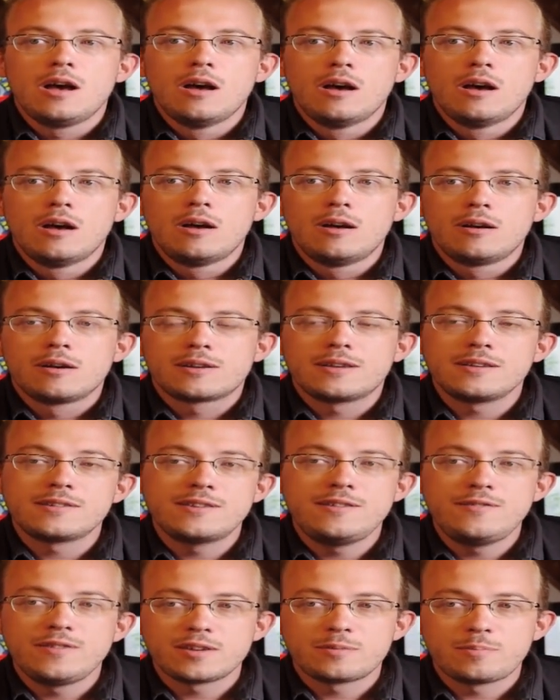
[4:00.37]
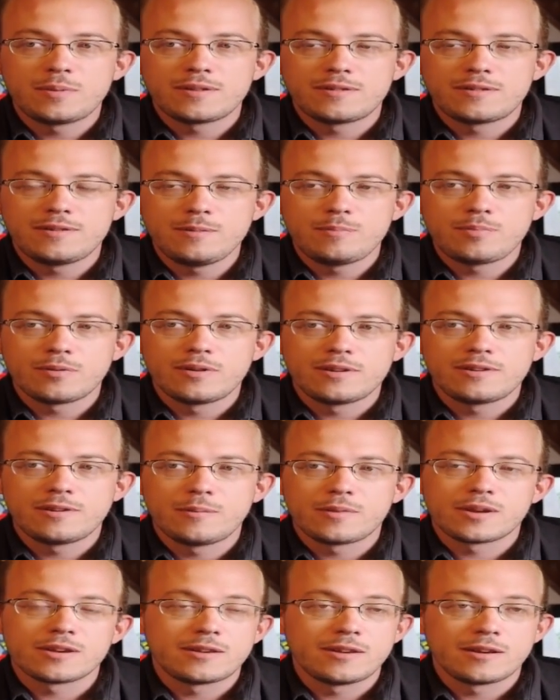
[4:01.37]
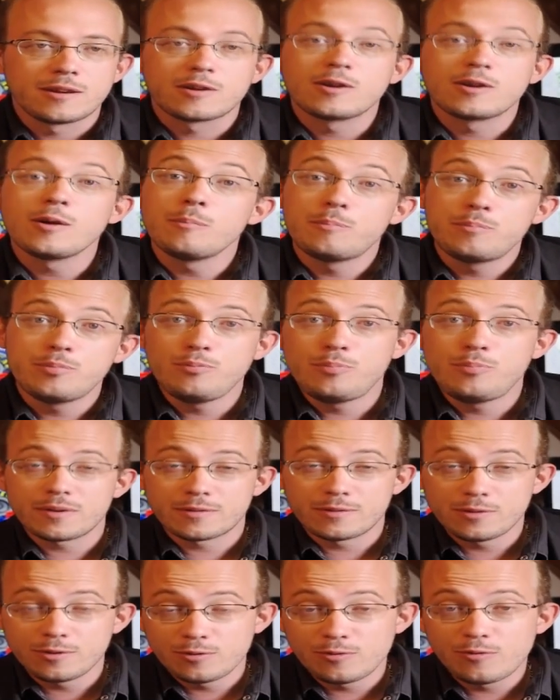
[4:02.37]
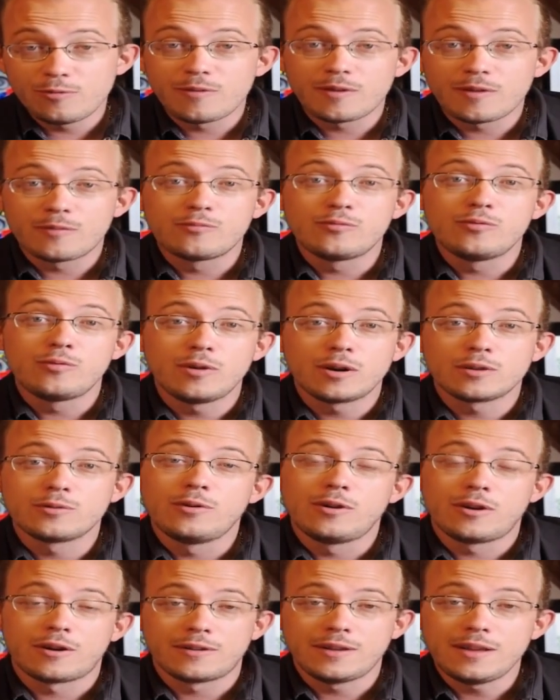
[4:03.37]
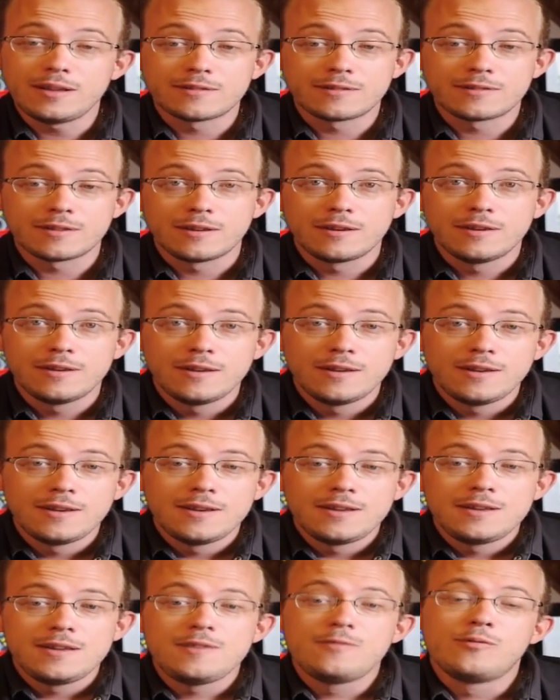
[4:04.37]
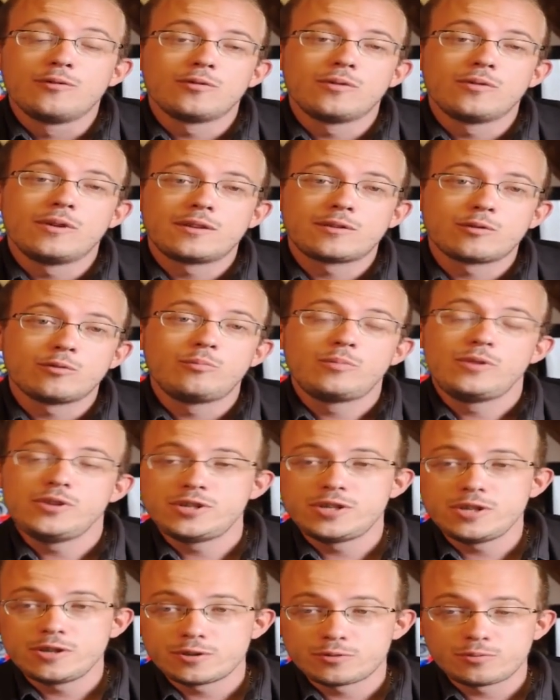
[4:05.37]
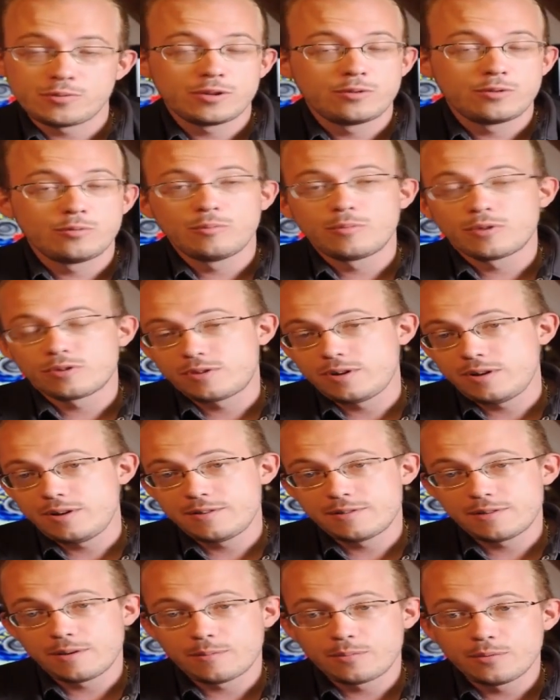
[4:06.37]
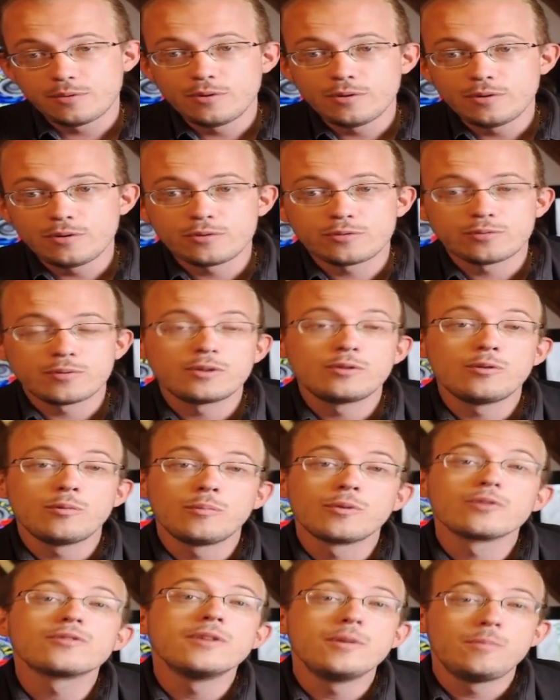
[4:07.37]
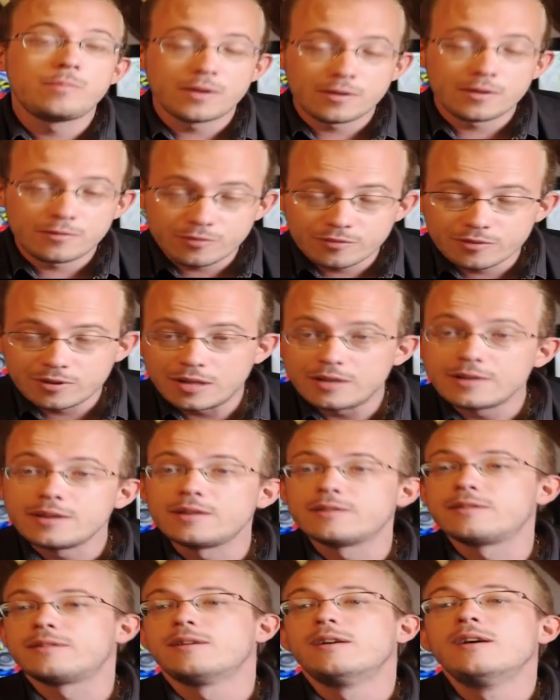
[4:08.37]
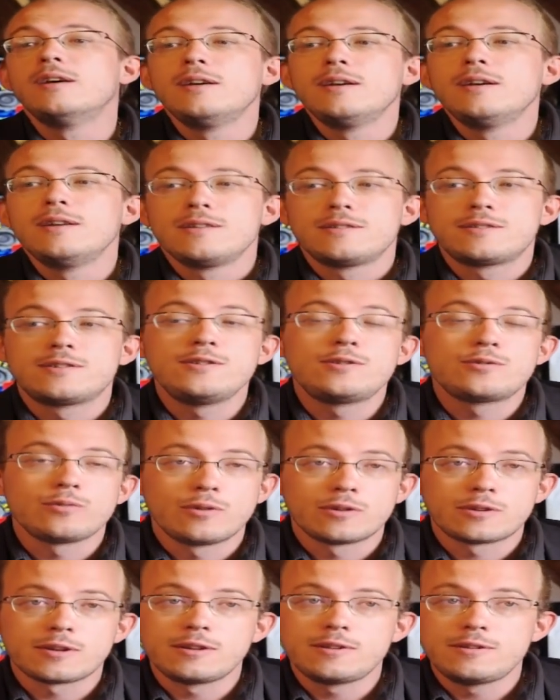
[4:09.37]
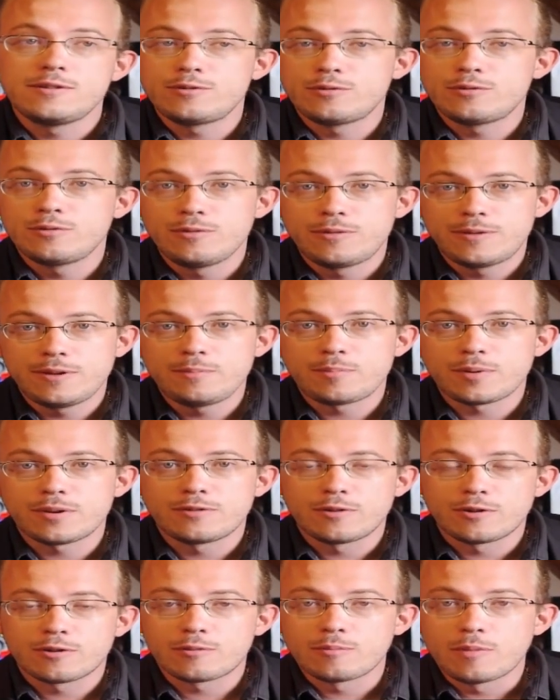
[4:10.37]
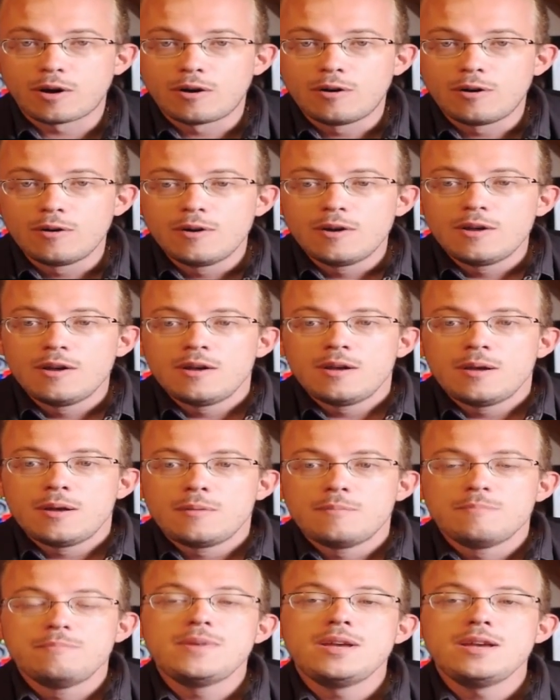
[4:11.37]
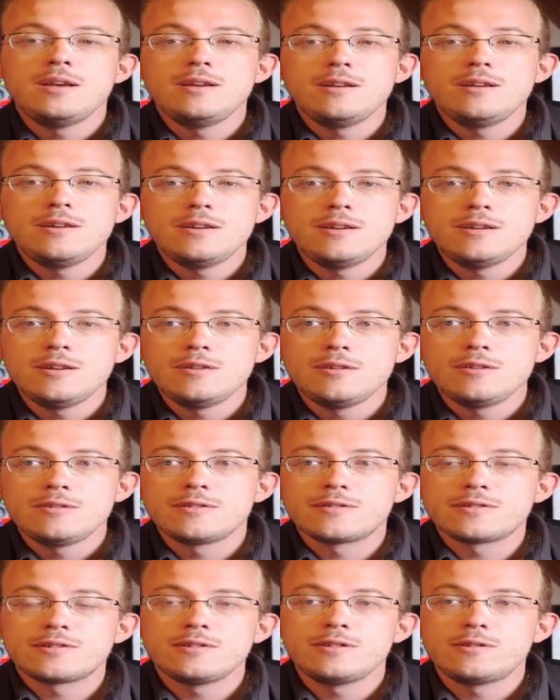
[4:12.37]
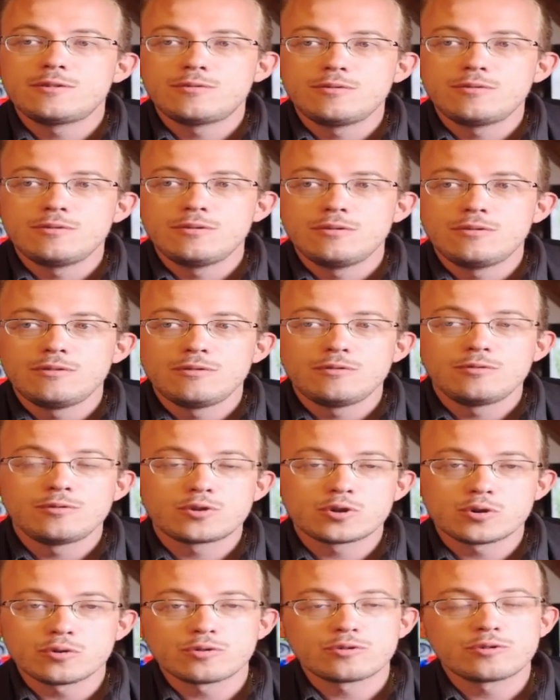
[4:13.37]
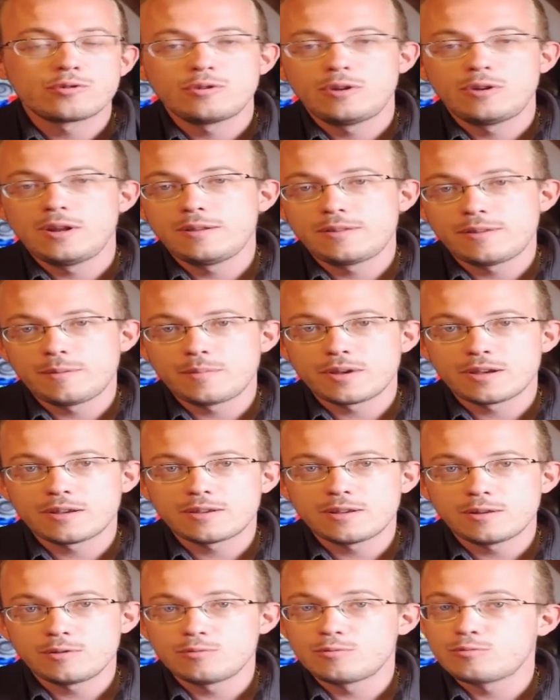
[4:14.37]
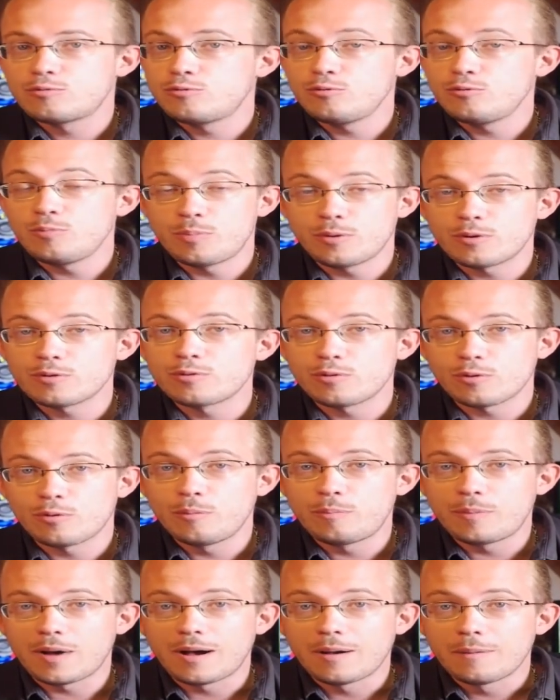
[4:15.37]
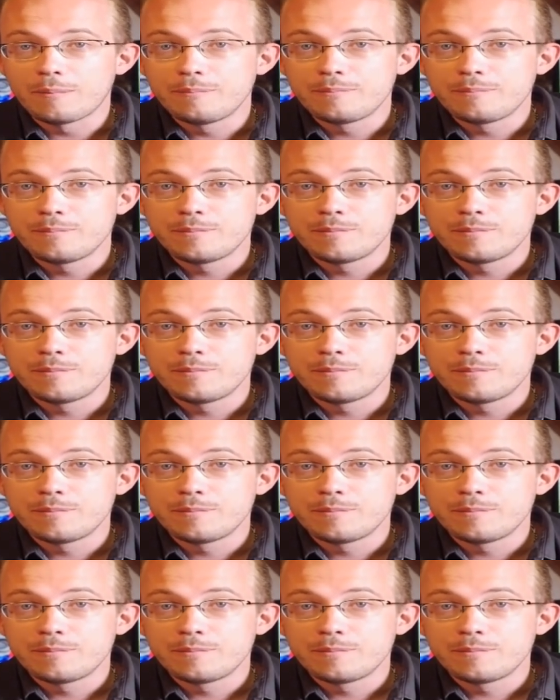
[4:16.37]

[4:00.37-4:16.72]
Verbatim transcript: Euh, qu'est-ce qui va se passer pour les Américains Comme personne ne va vouloir de leur dette, ils vont être obligés soit d'augmenter les impôts, soit d'augmenter le plafond de la dette, ce qu'ils sont en train de discuter présentement. Mais c'est une chose que les Américains ne supporteront pas.